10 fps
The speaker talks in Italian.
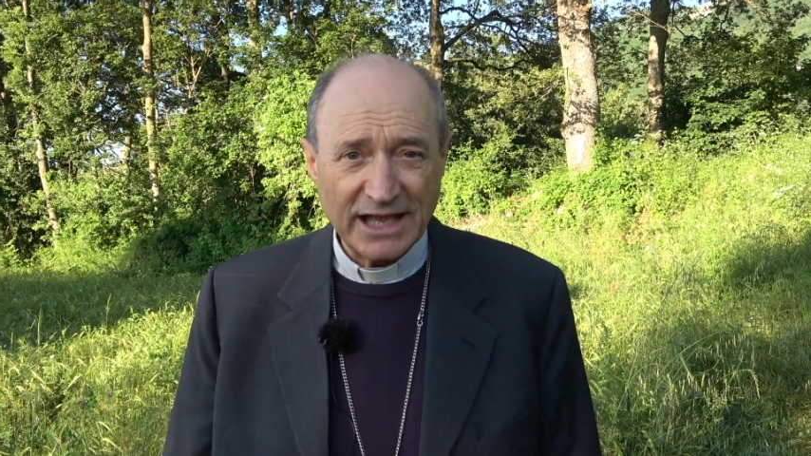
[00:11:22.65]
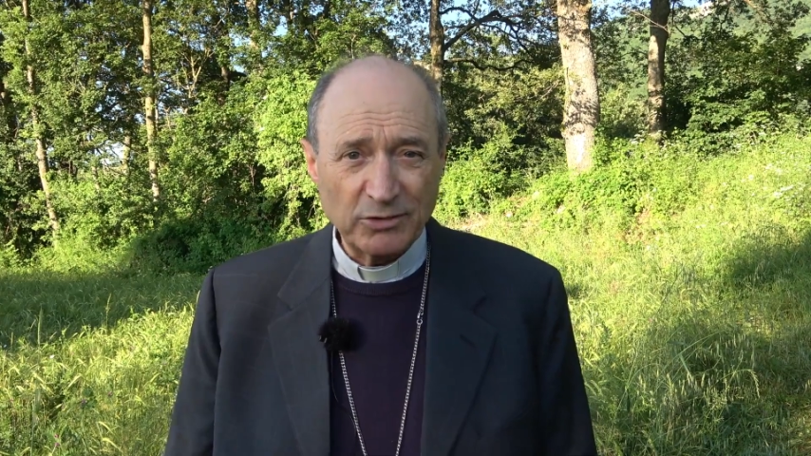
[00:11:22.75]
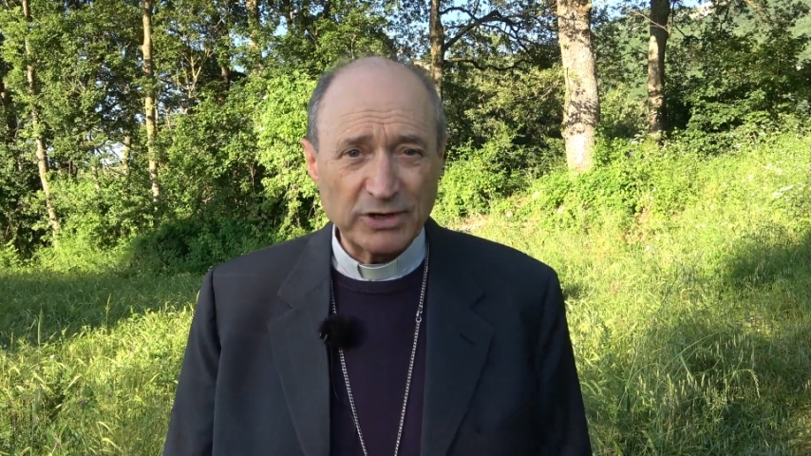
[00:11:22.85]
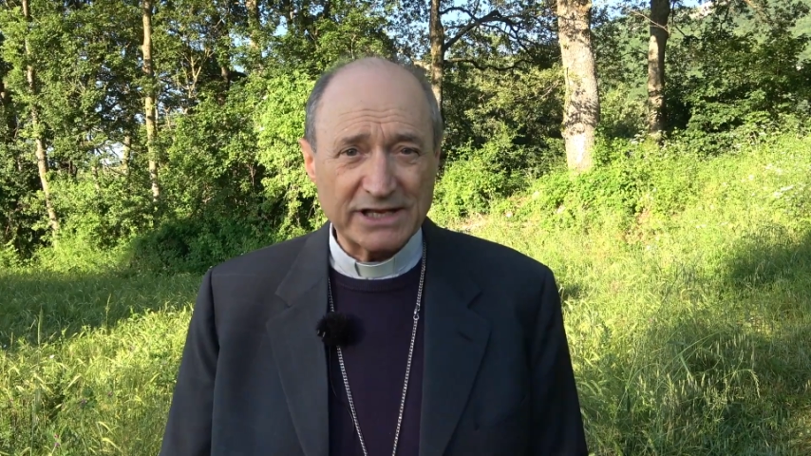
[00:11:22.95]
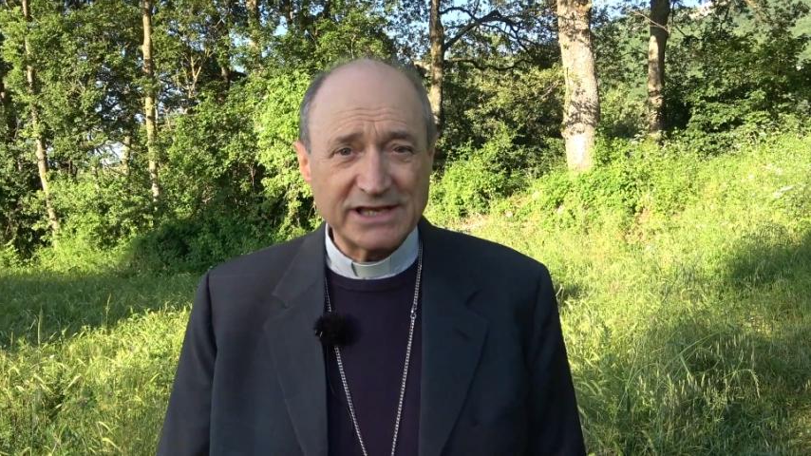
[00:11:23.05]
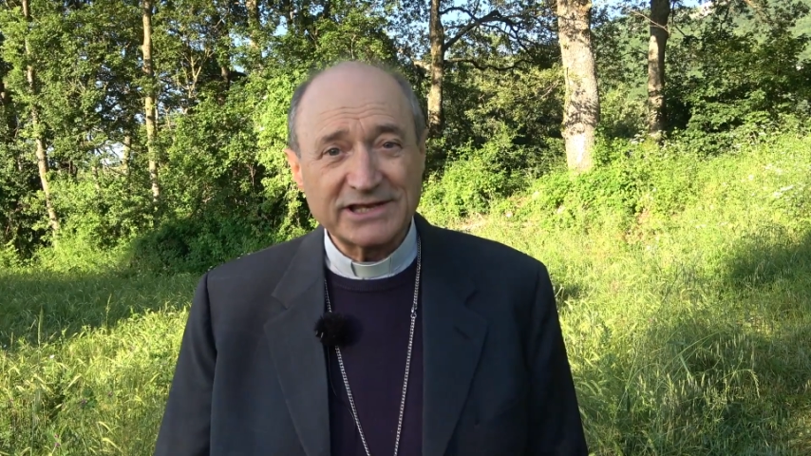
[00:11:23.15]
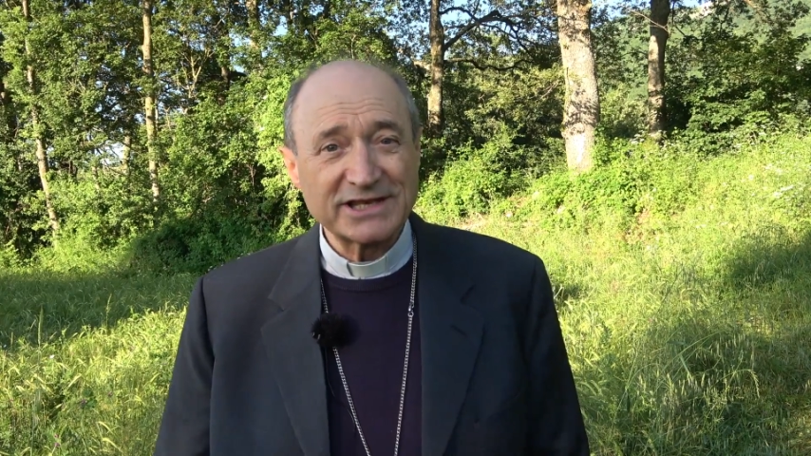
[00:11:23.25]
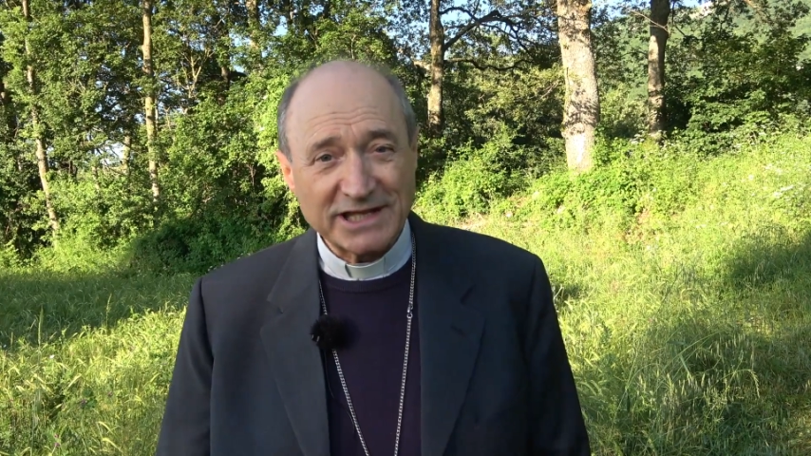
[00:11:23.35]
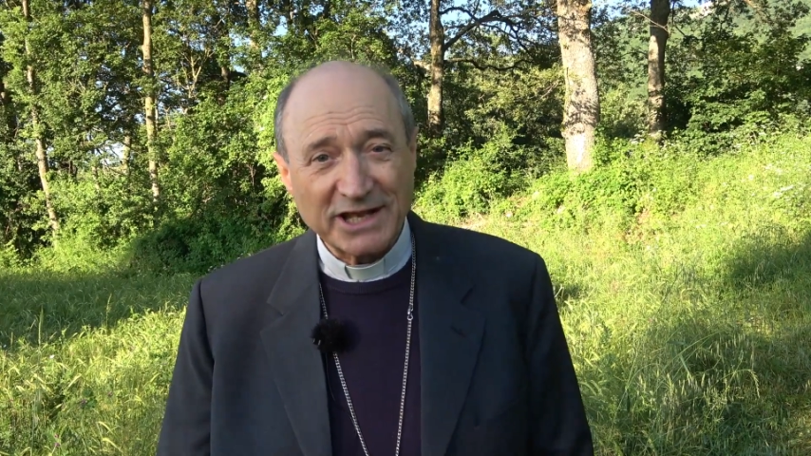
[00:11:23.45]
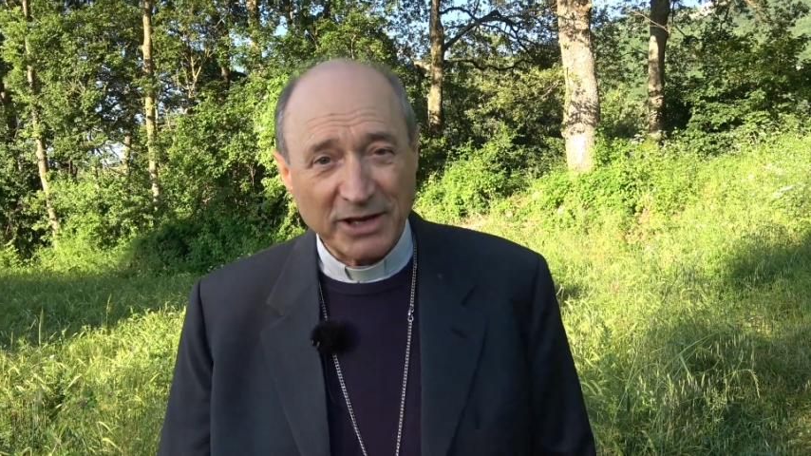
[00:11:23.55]
una
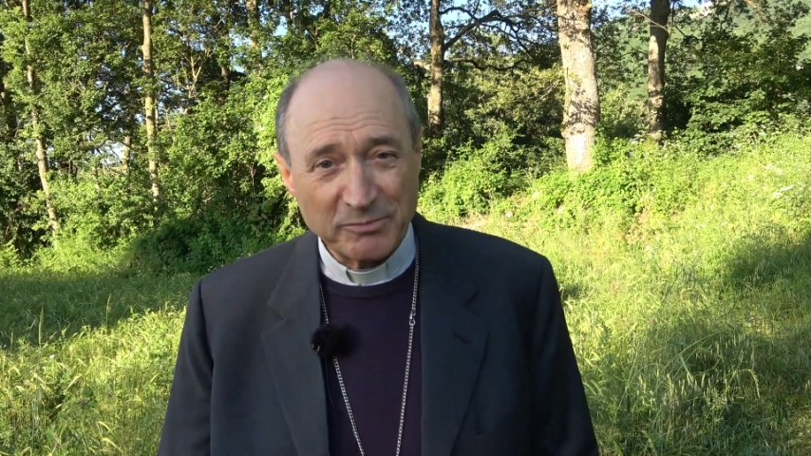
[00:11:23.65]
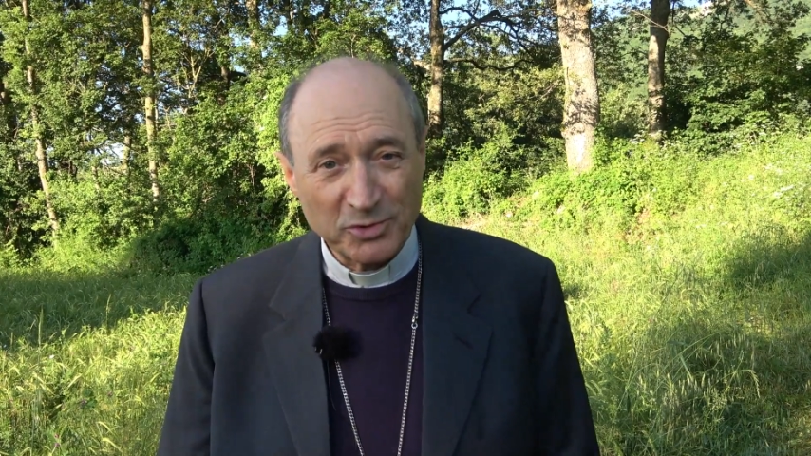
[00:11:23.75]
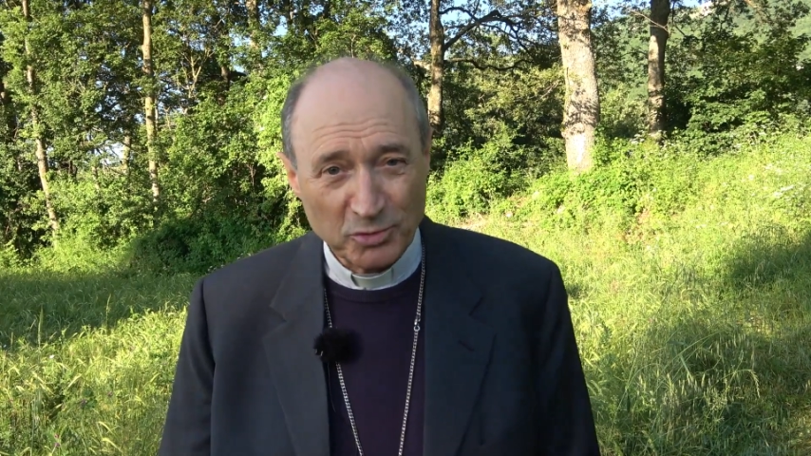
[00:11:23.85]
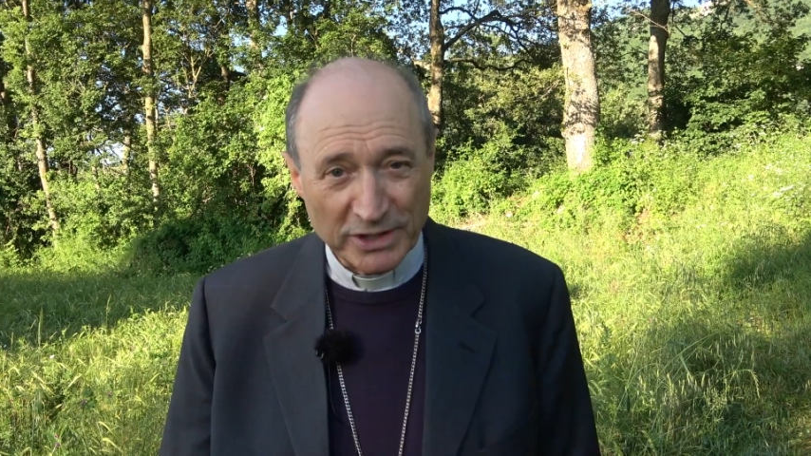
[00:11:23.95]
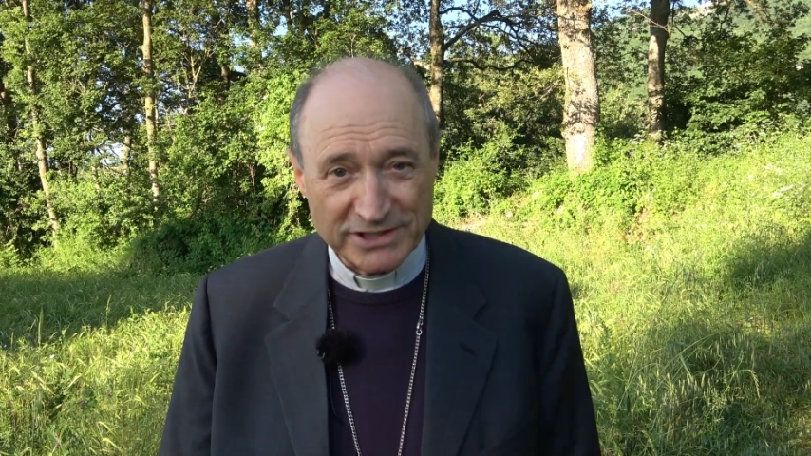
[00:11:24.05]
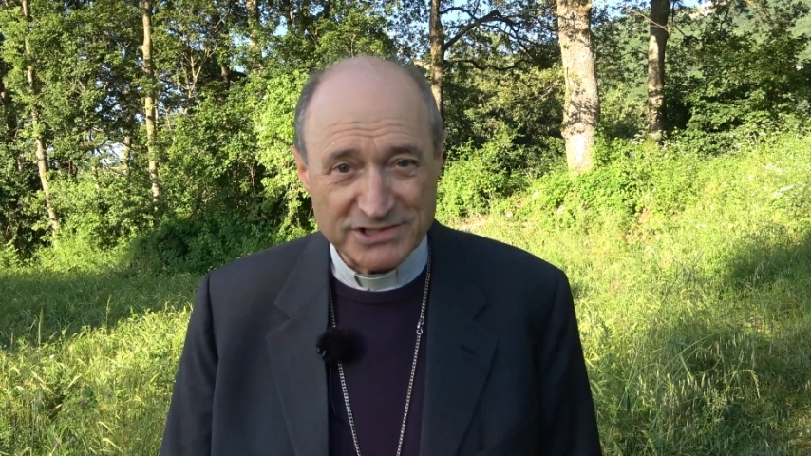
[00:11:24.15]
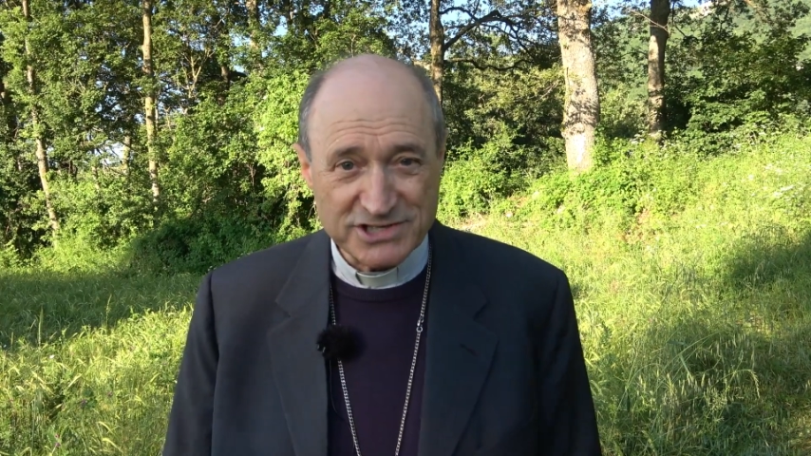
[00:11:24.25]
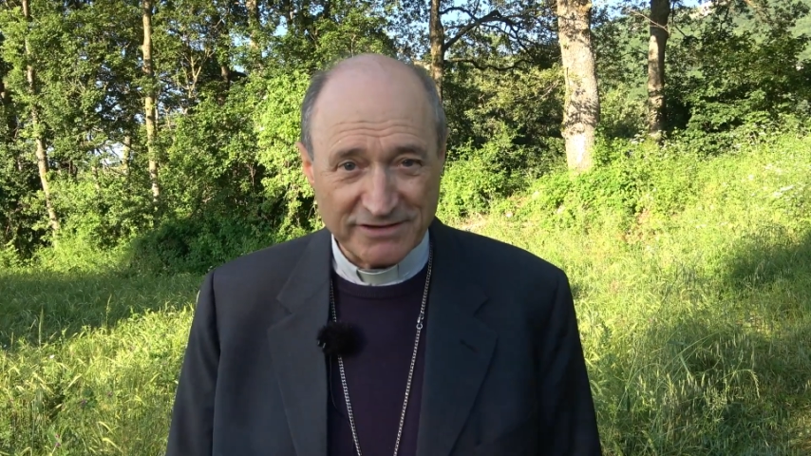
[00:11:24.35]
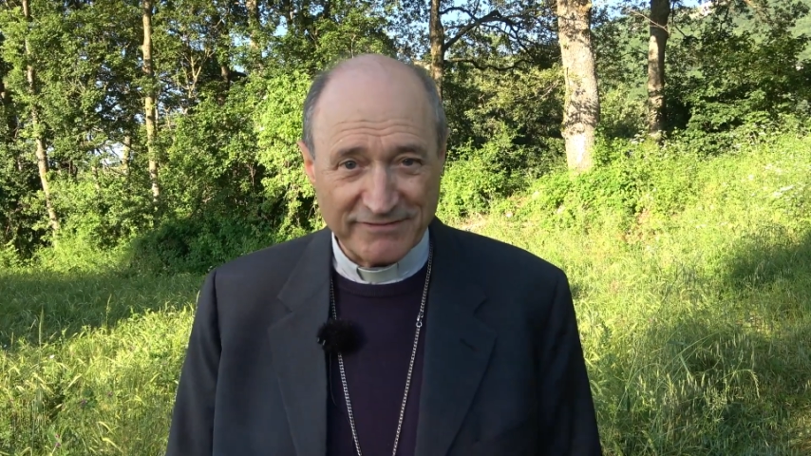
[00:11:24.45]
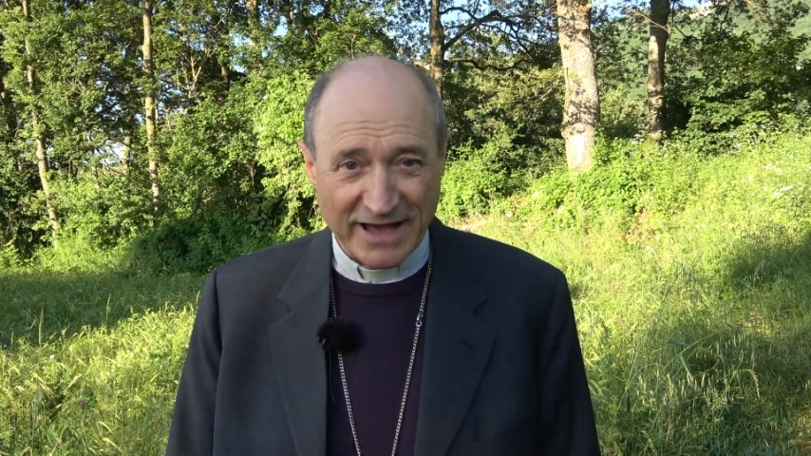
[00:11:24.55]
chiesa del grembiule,
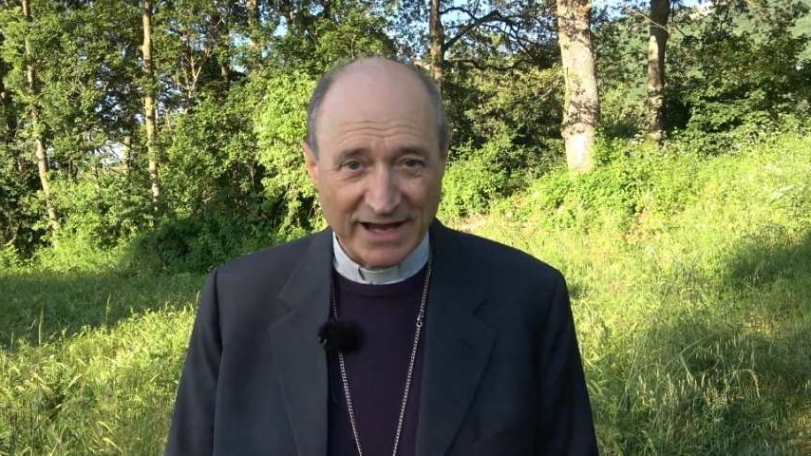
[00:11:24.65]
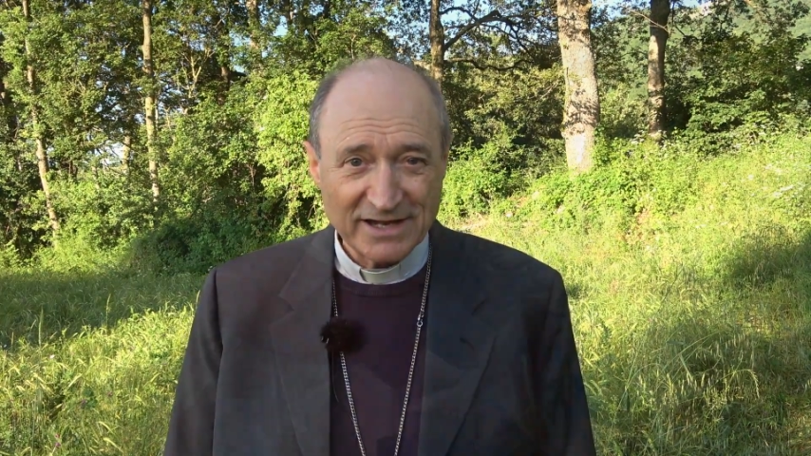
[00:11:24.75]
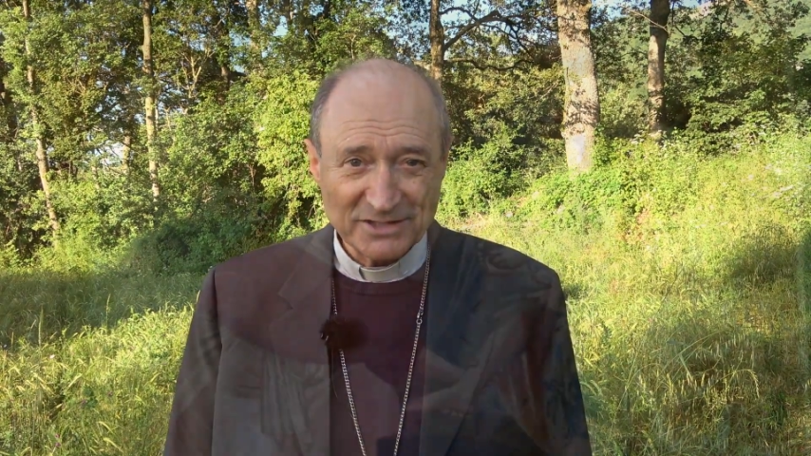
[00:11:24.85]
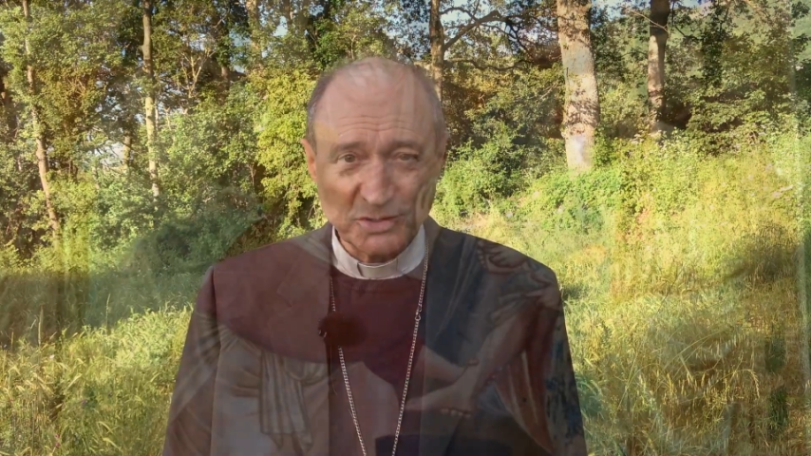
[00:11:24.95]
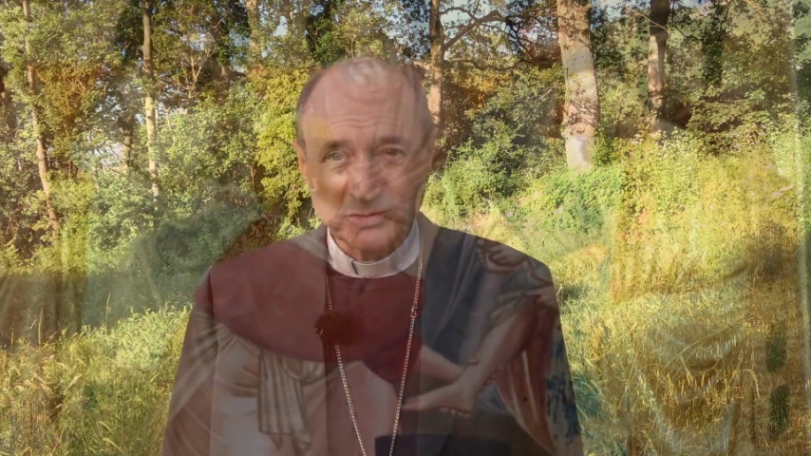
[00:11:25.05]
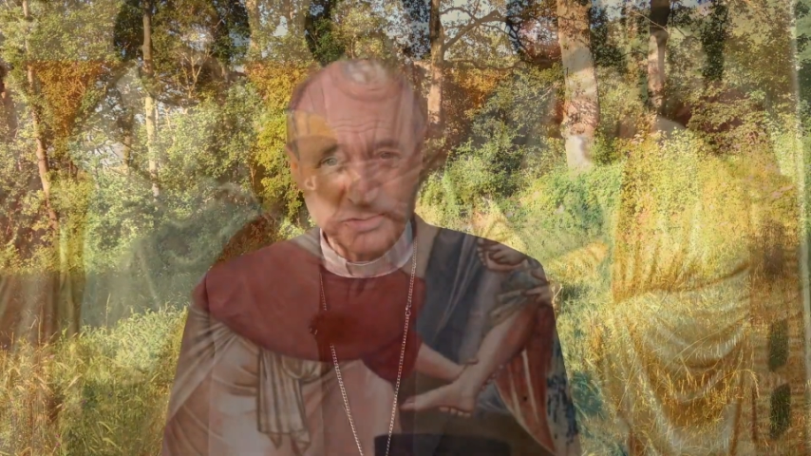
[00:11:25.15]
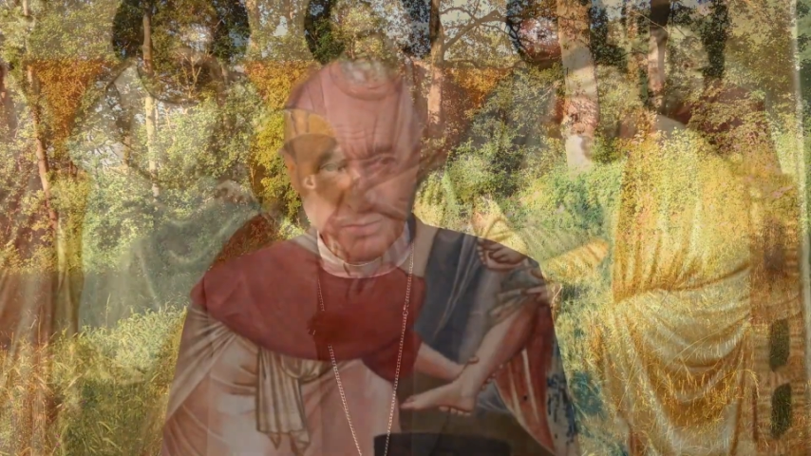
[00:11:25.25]
diceva Don